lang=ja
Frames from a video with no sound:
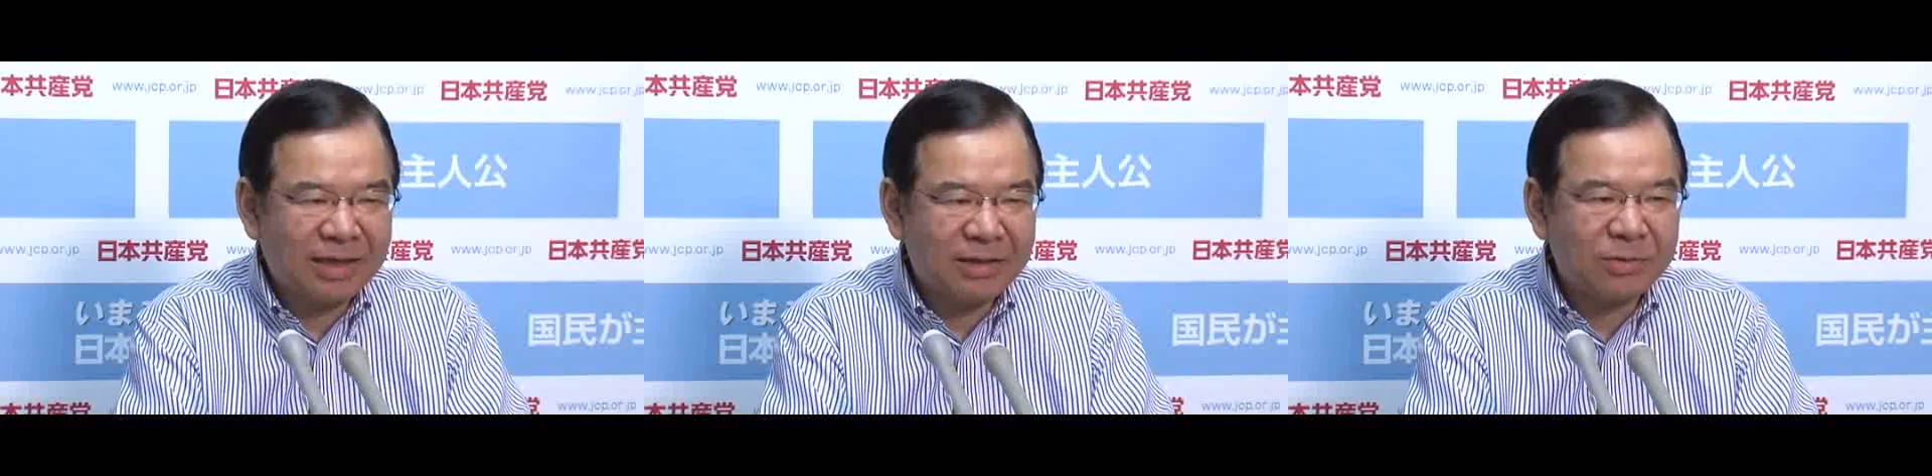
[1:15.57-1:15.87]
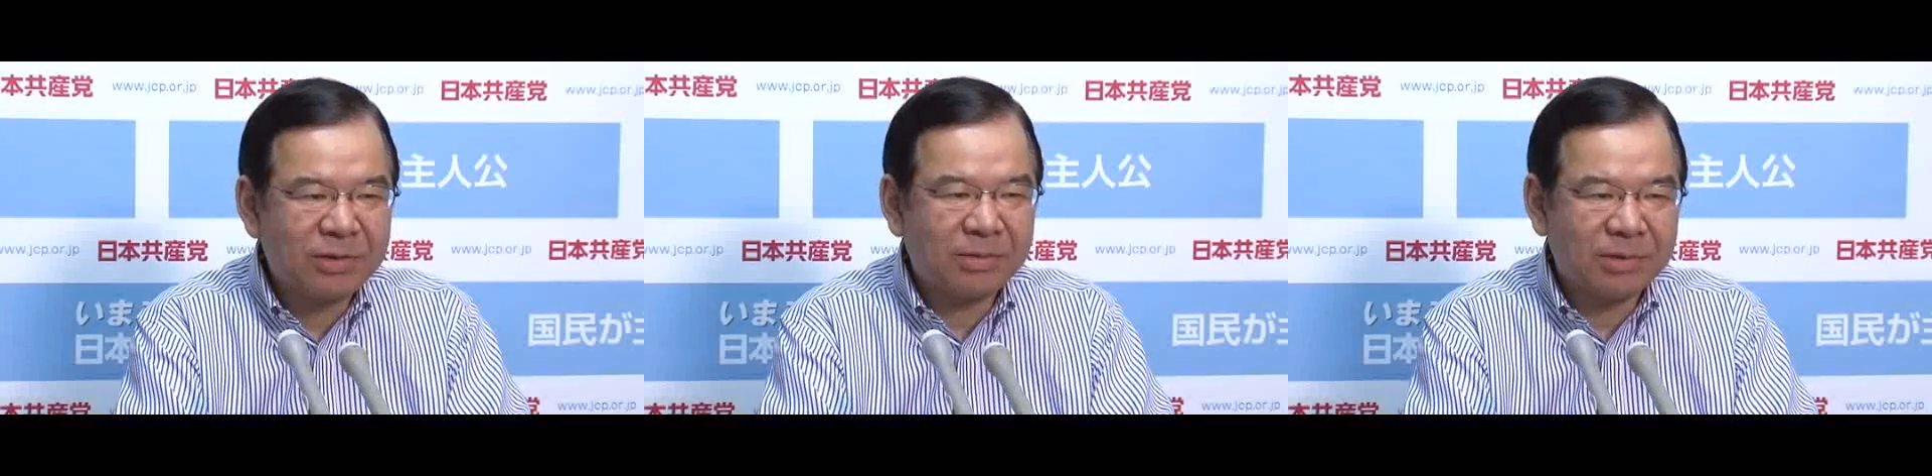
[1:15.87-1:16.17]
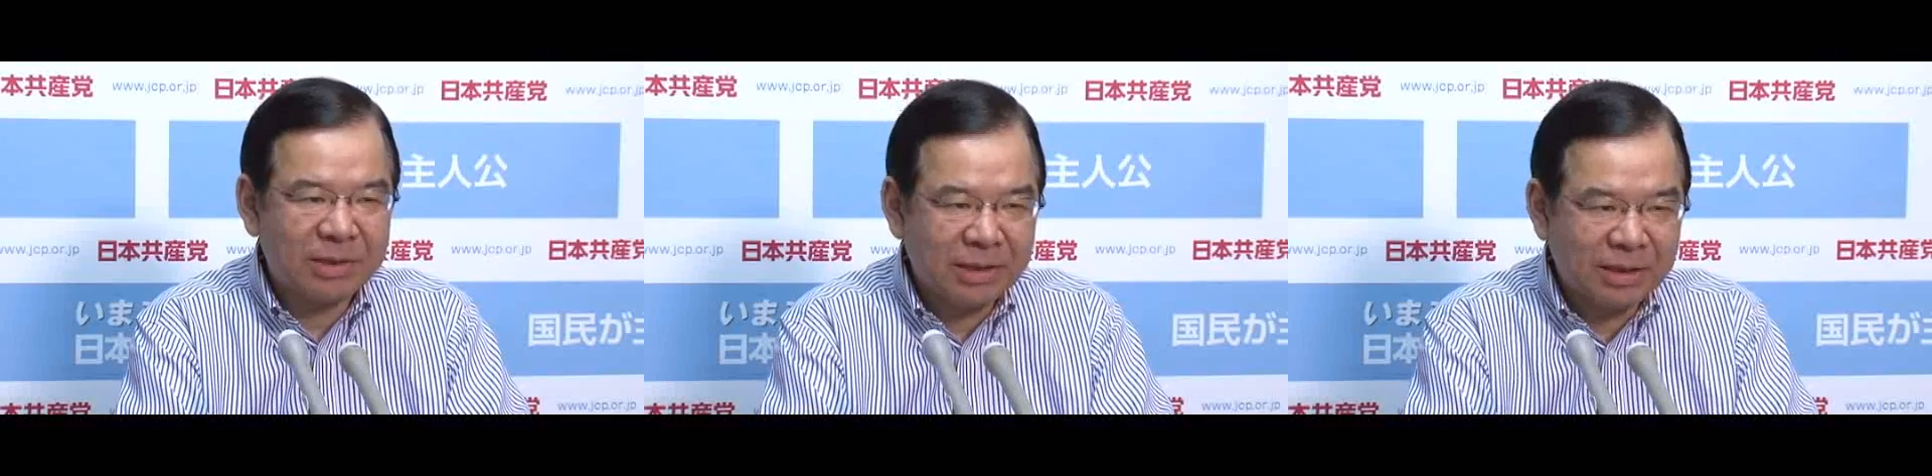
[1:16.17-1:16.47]
ま調査
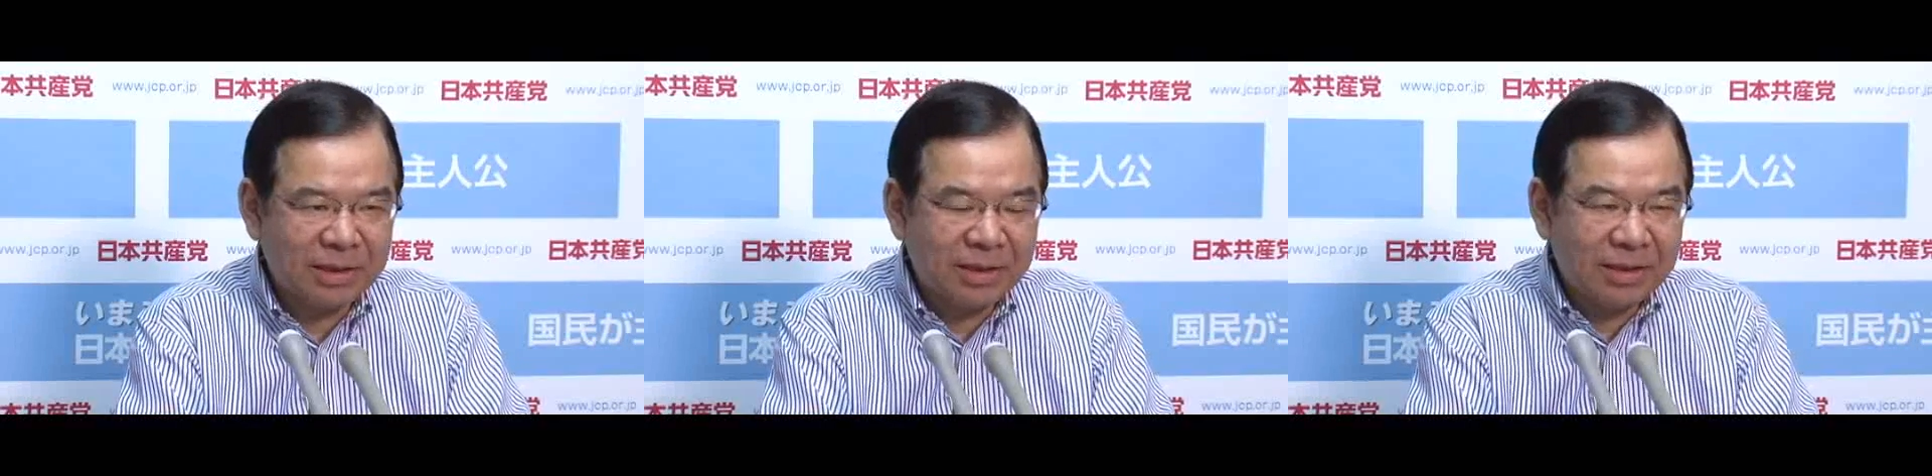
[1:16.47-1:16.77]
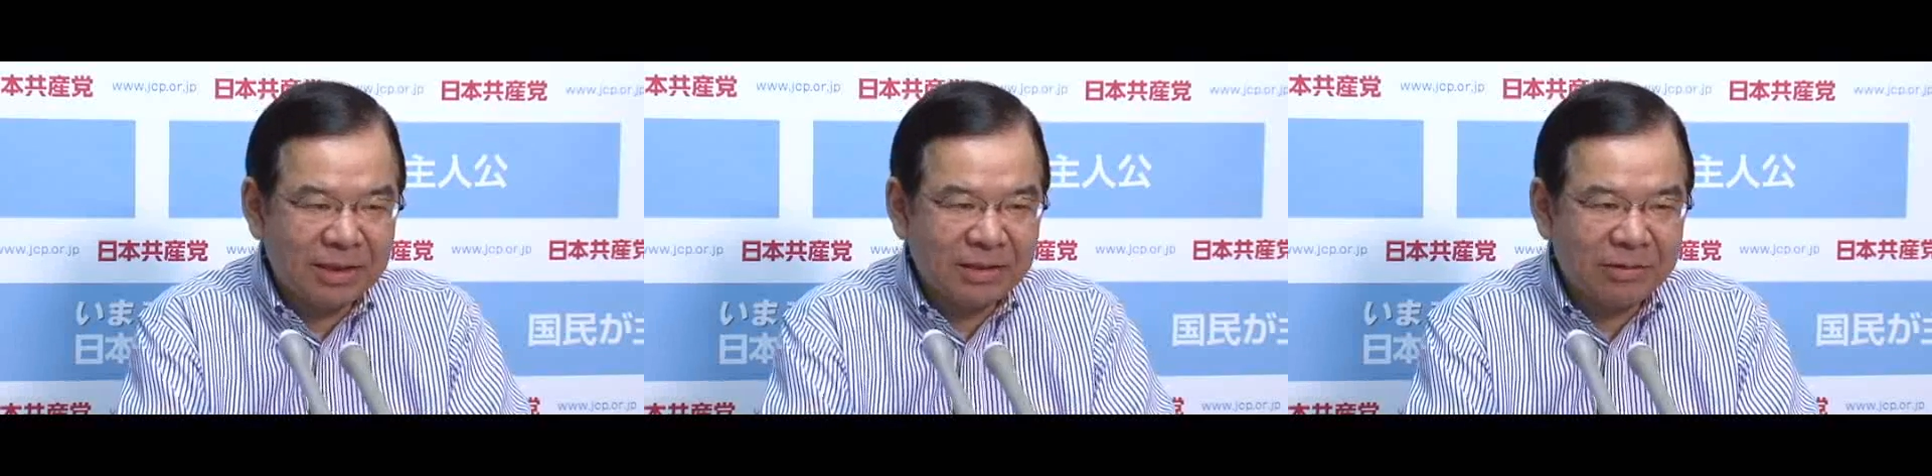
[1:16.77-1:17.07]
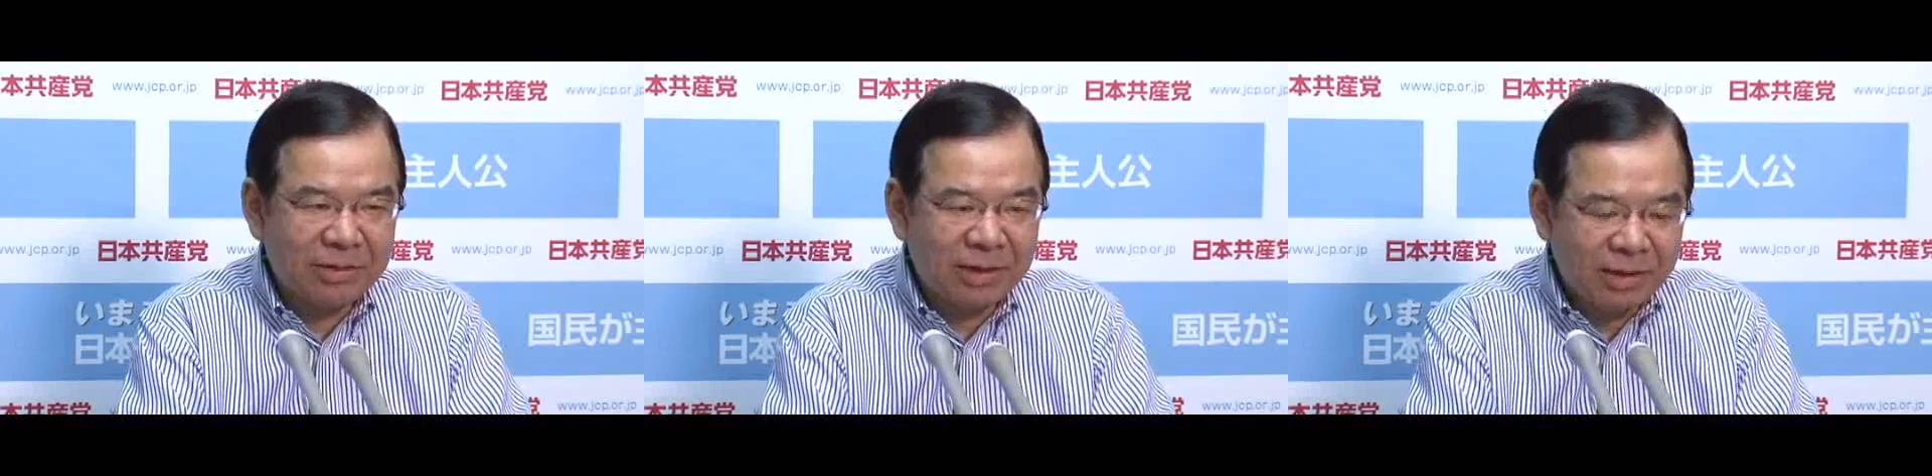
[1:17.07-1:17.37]
もし、
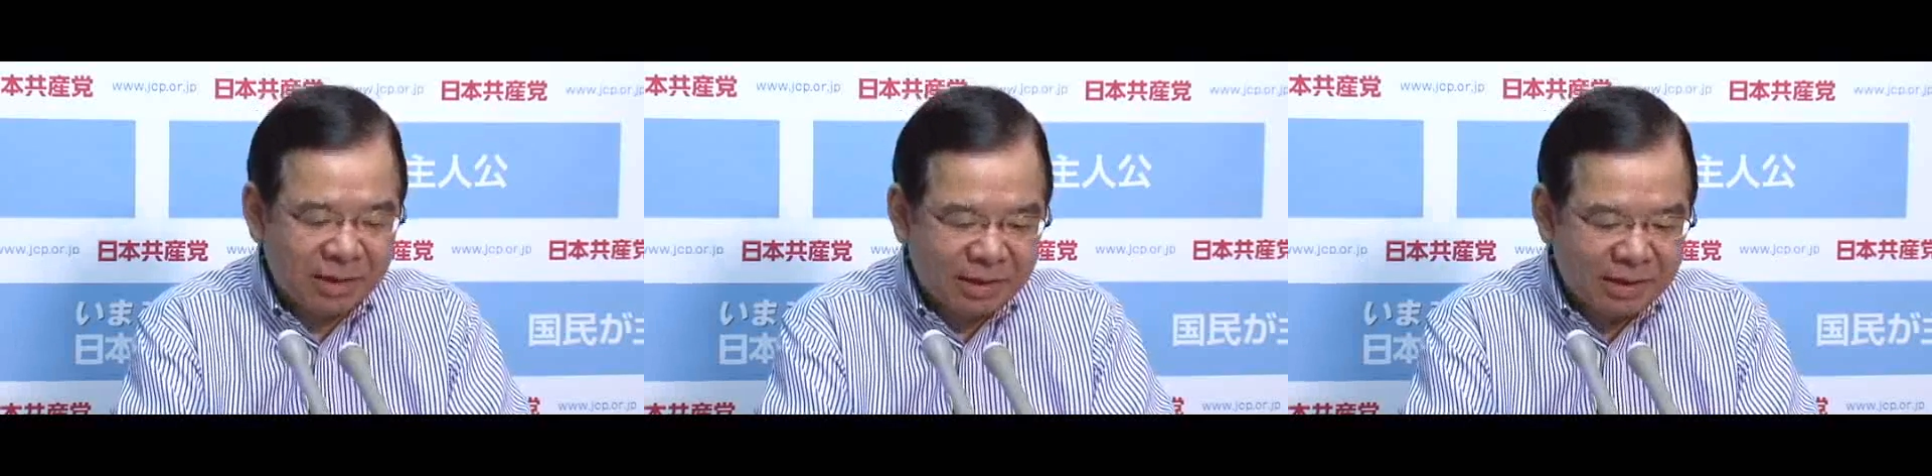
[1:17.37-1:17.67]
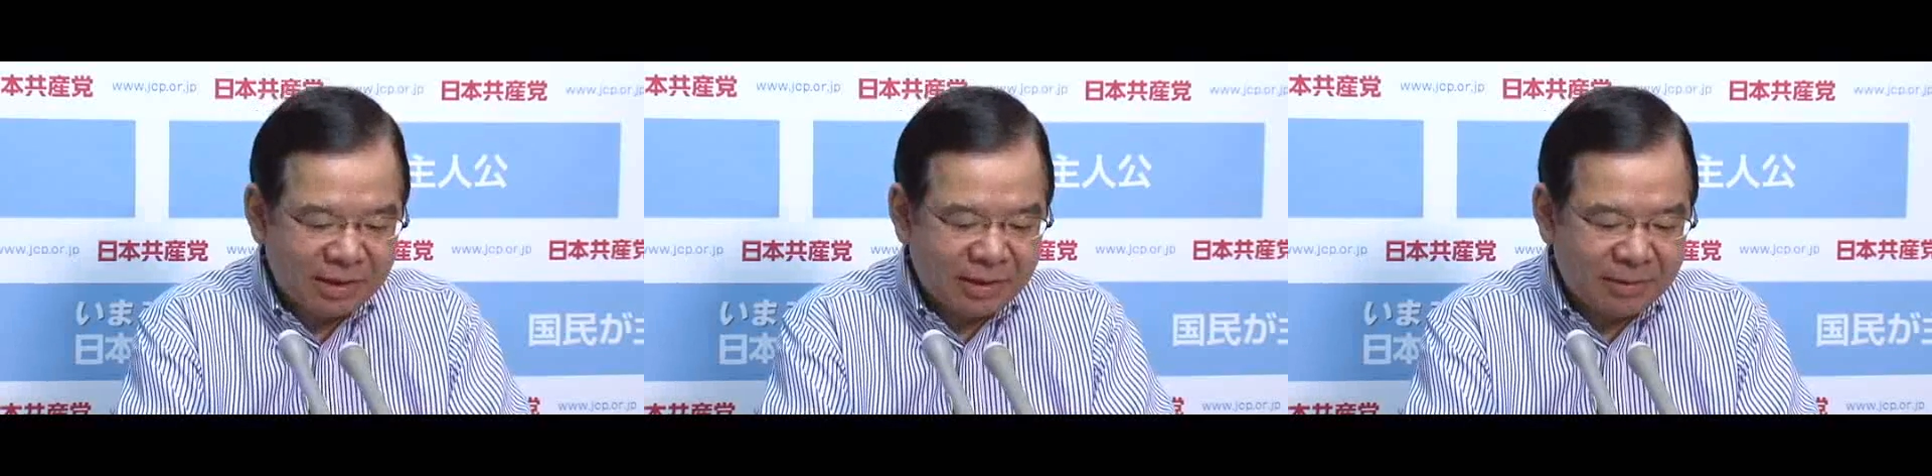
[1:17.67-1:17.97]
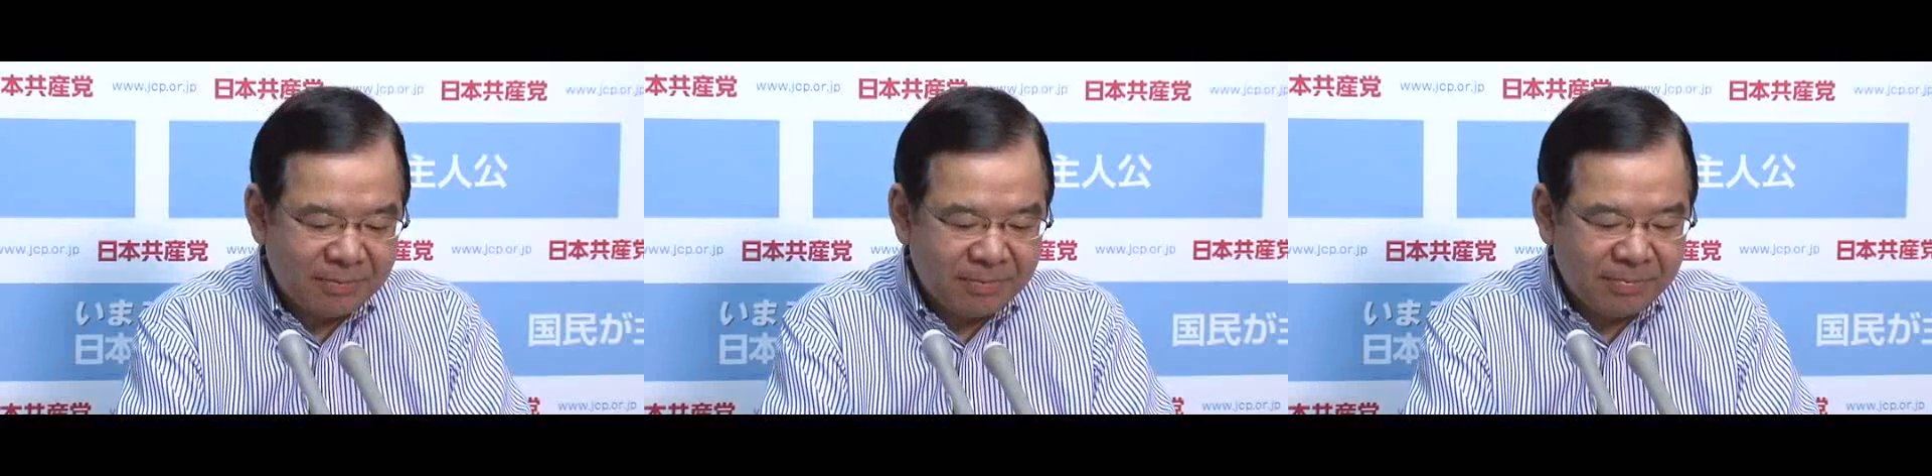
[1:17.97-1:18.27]
そして、